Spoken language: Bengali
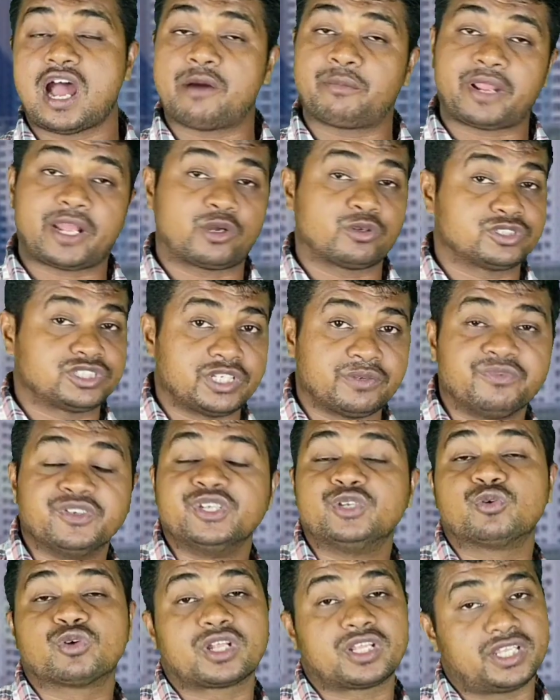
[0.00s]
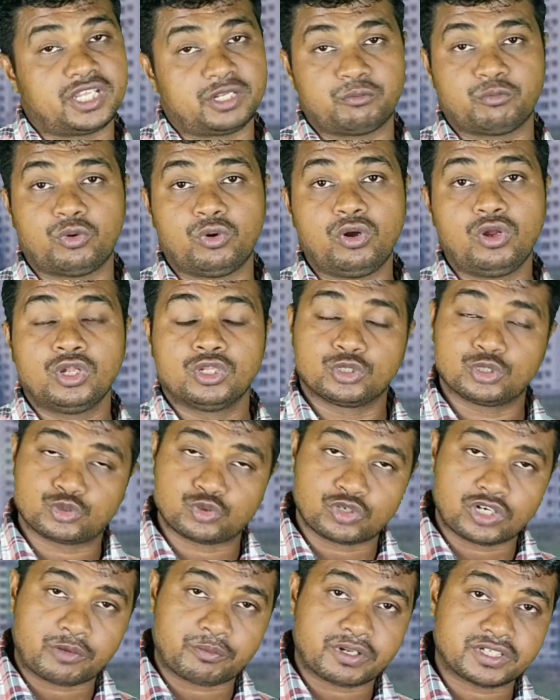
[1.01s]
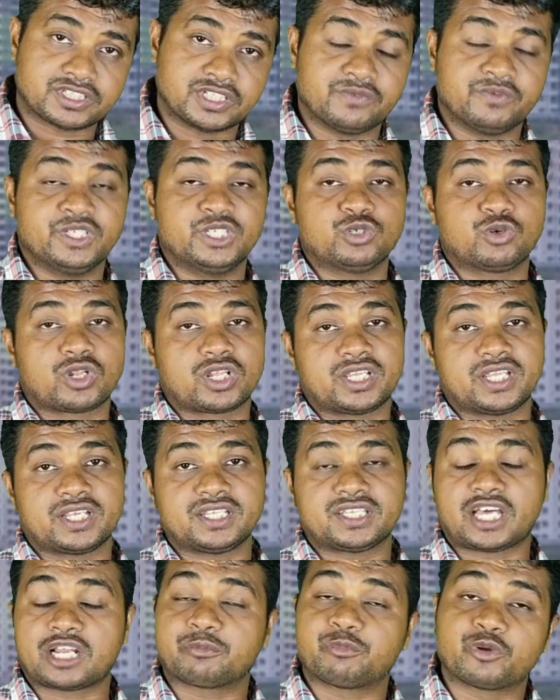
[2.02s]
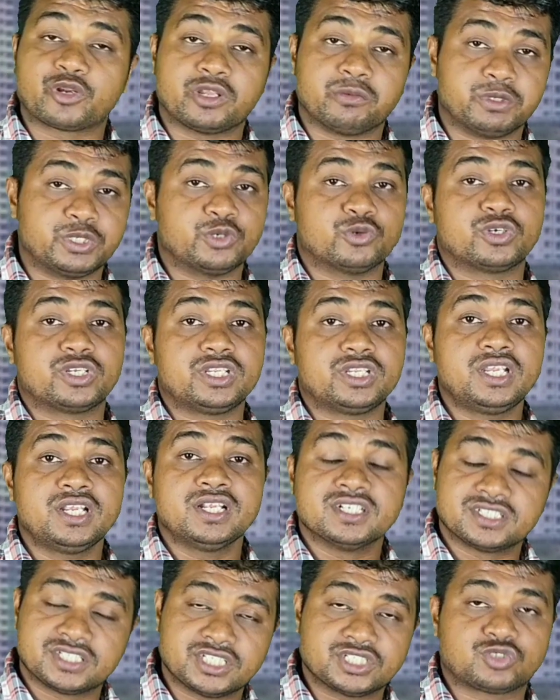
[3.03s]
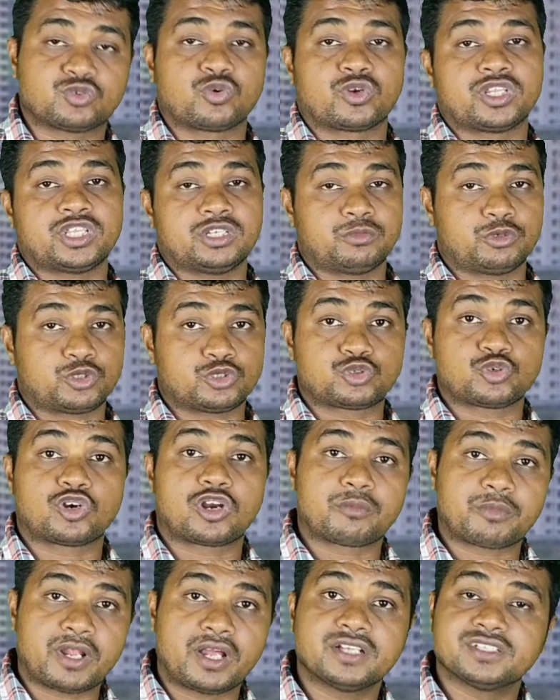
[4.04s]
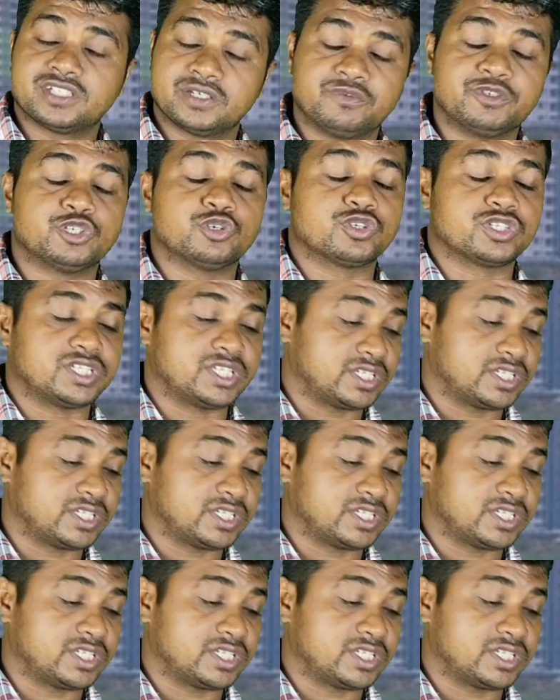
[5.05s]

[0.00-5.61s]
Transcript: আমরা এখন সেই ভিডিওটা দেখব তো চলুন আমরা সেই ভিডিওটা দেখি তারপরে এই ভিডিওটি শেষ করে দেব তো চলুন আমরা সেই ভিডিওটি